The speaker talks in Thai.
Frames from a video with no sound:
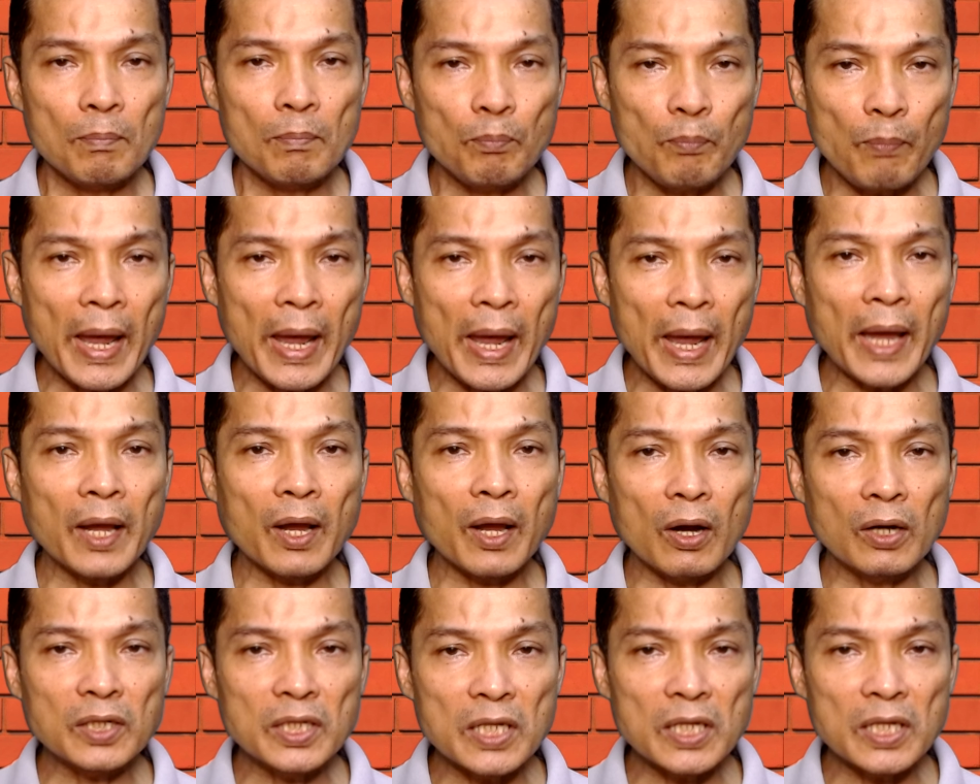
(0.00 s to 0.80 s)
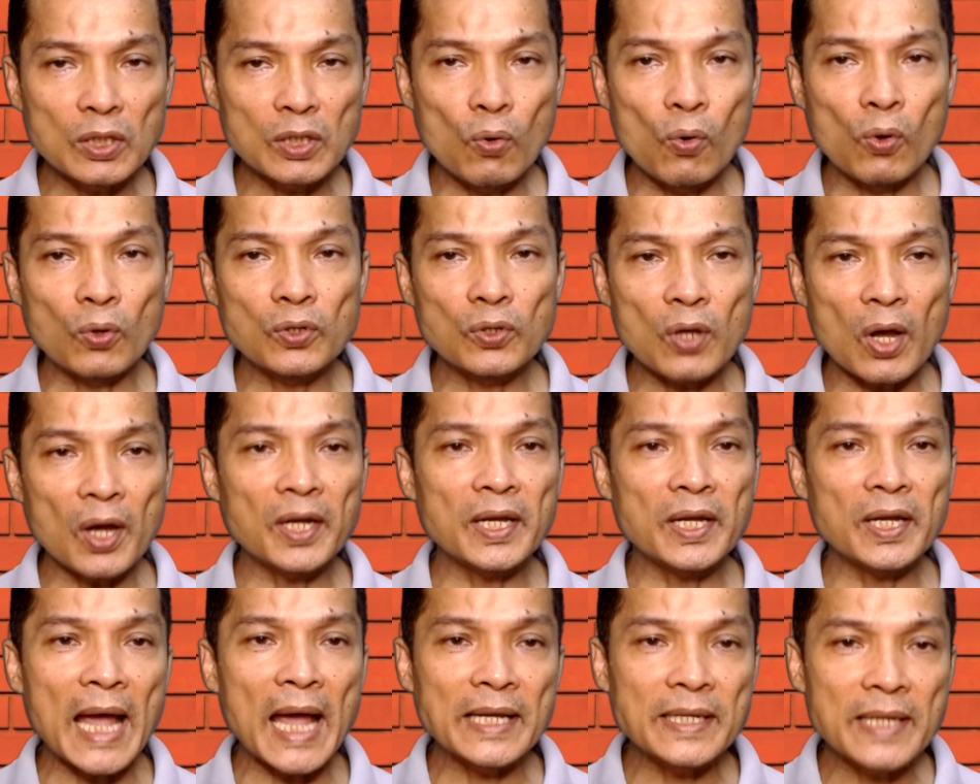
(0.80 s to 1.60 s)
แป้งก็จะถูกย่อย
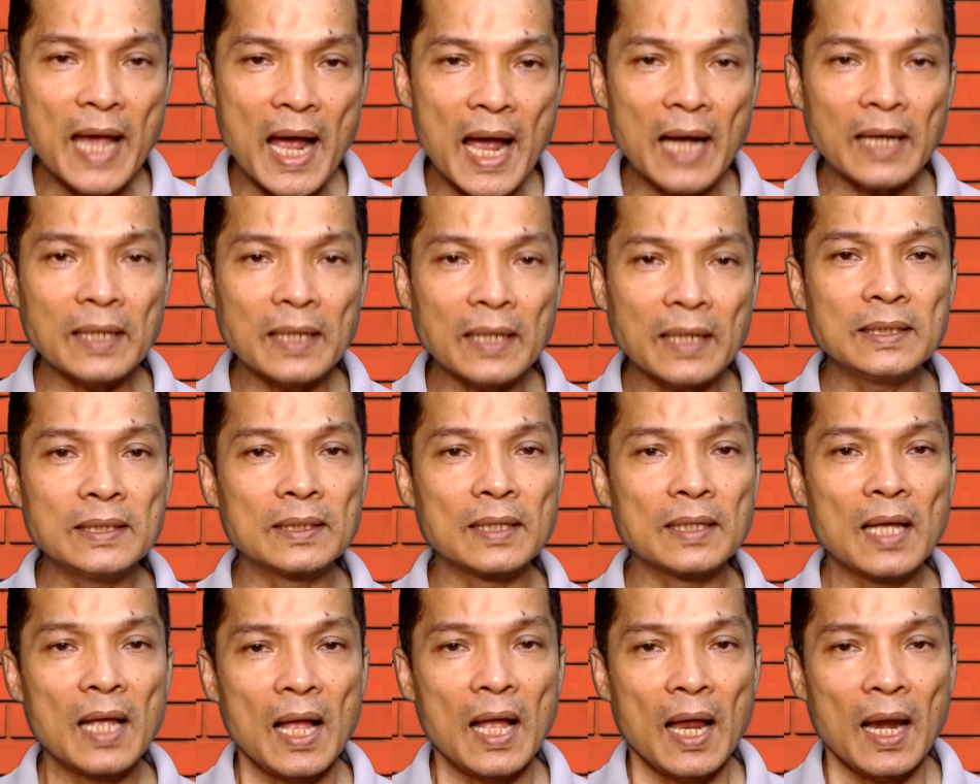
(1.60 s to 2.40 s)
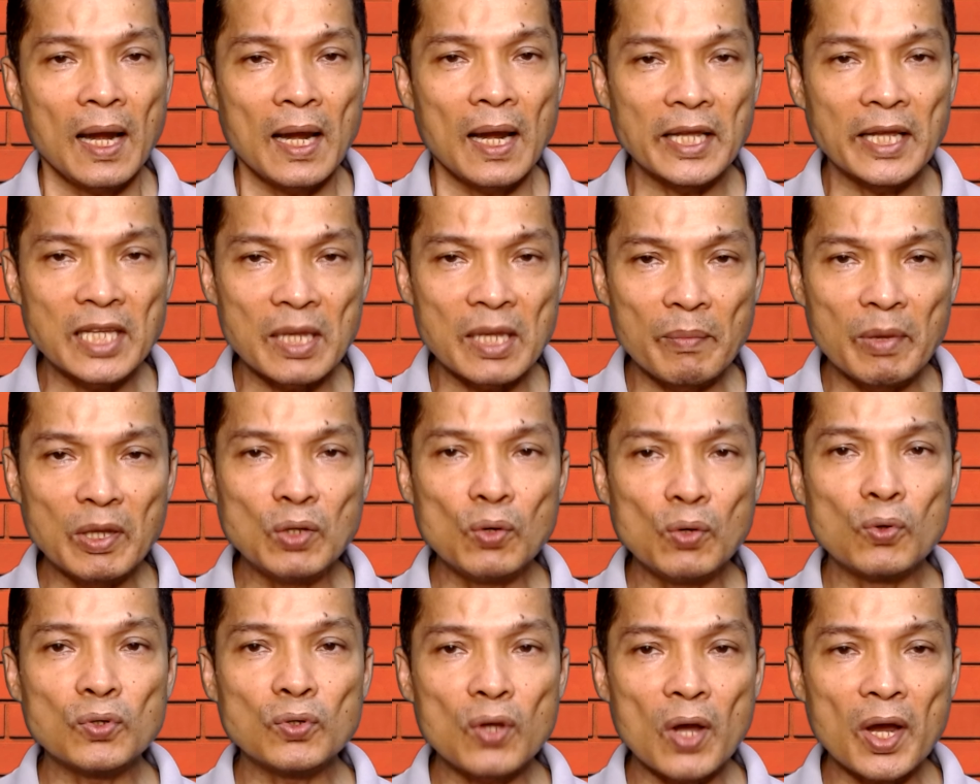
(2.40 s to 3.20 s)
ได้ยากขึ้น และจะไม่
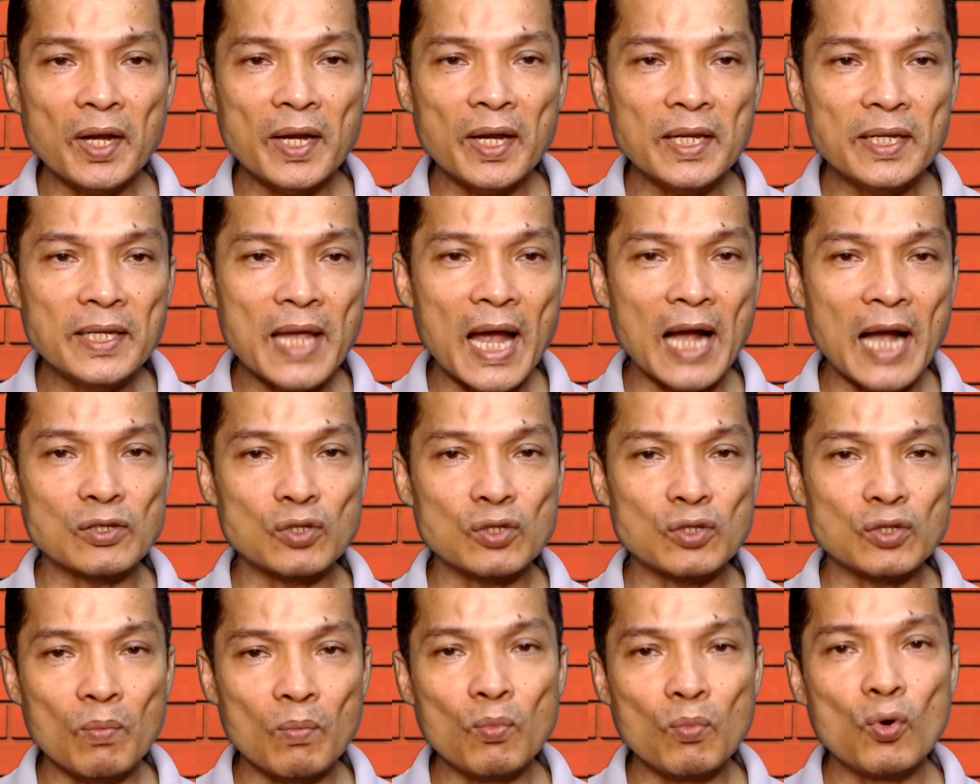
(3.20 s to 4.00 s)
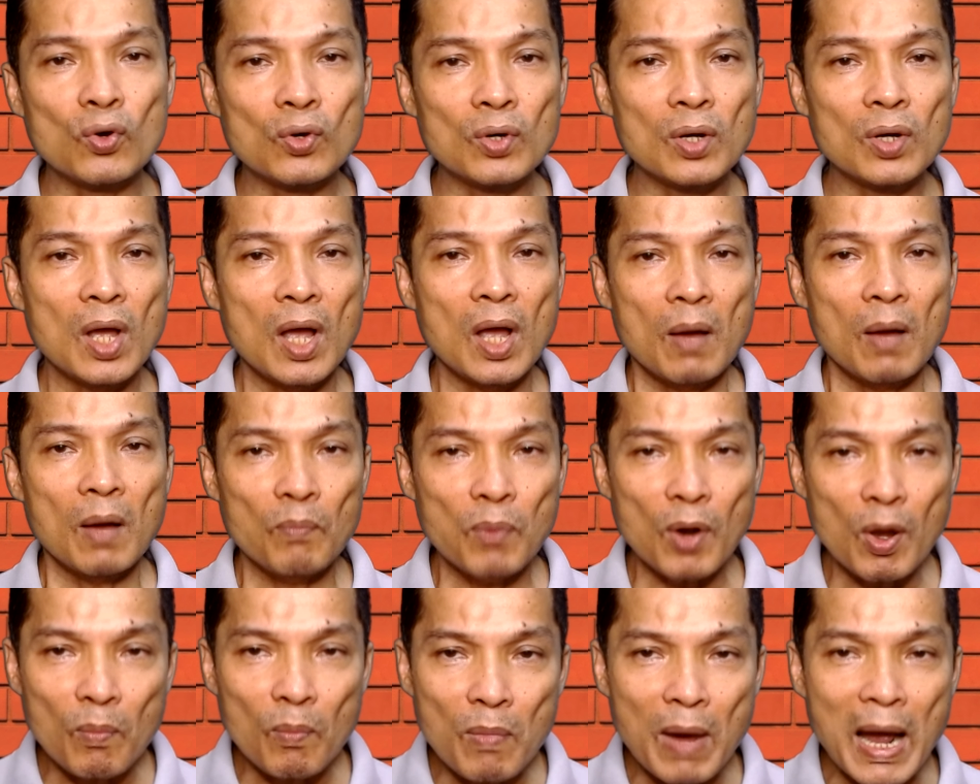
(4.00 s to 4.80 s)
ถูกย่อยได้อย่างสมบูรณ์ เพ
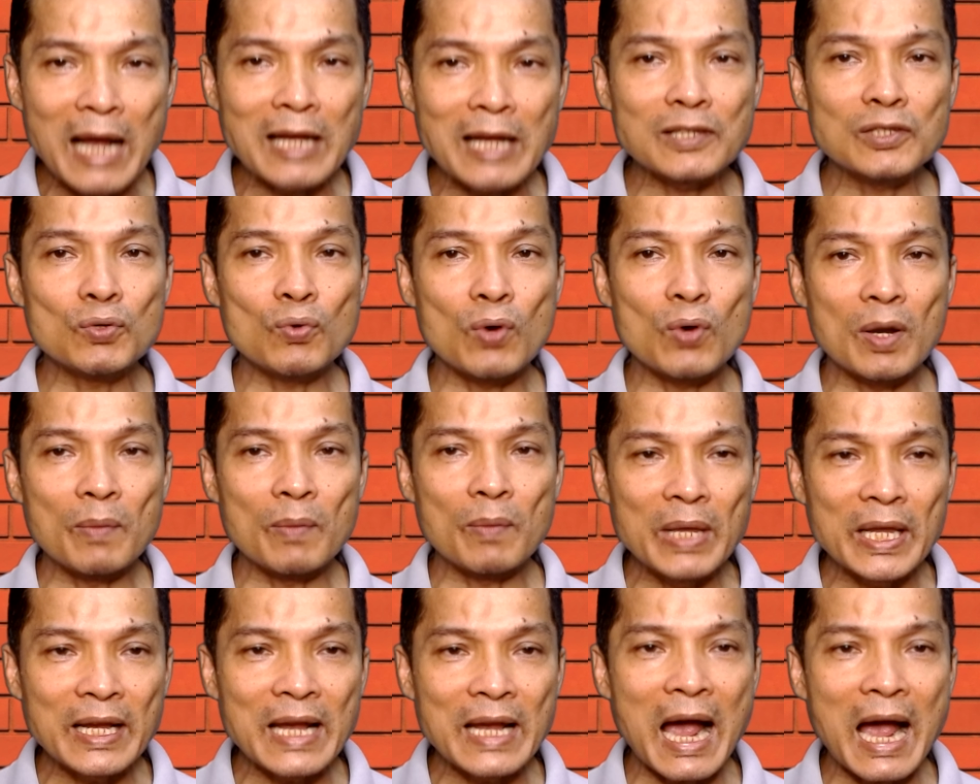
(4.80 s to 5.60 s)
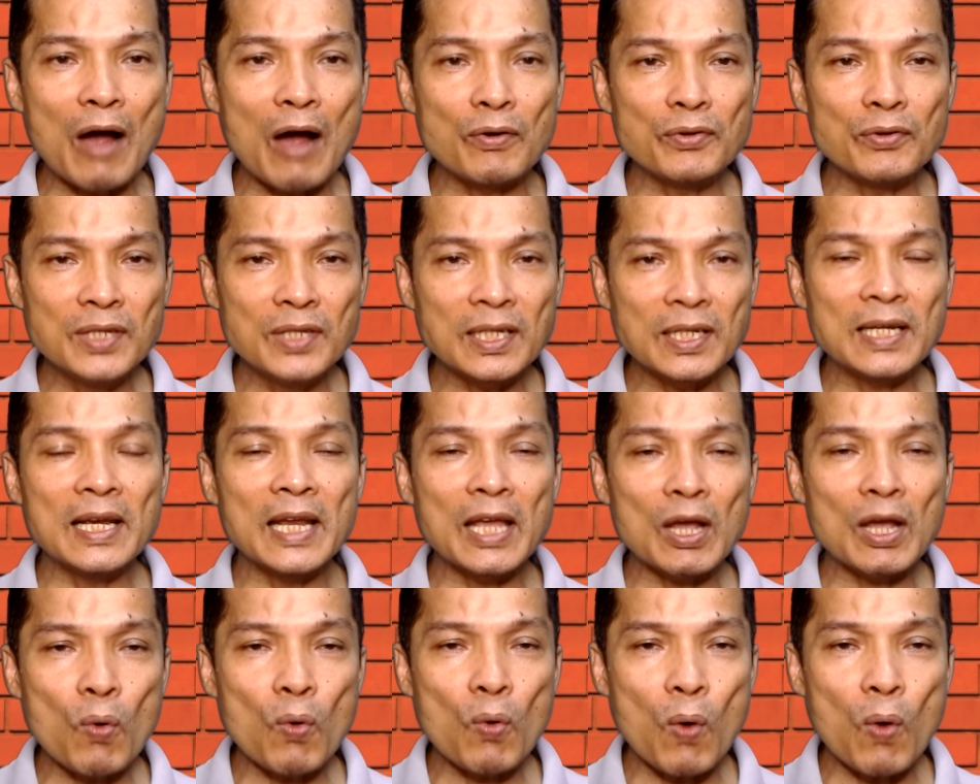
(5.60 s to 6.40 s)
ราะบางส่วนมีกาวยึดและ
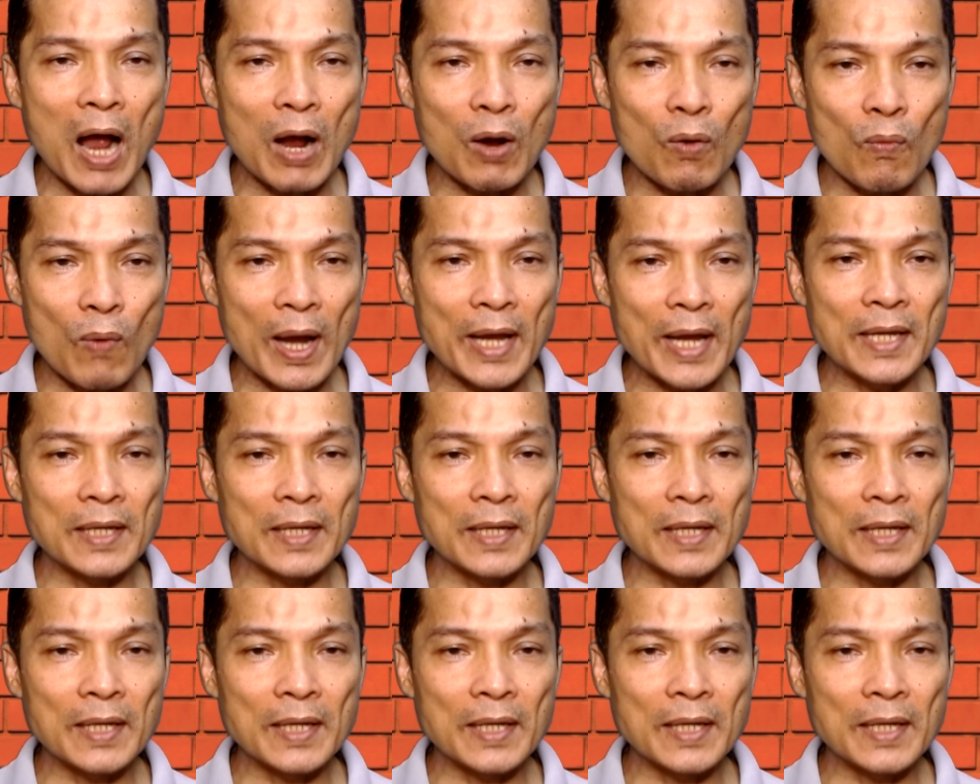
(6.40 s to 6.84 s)
ขวางไว้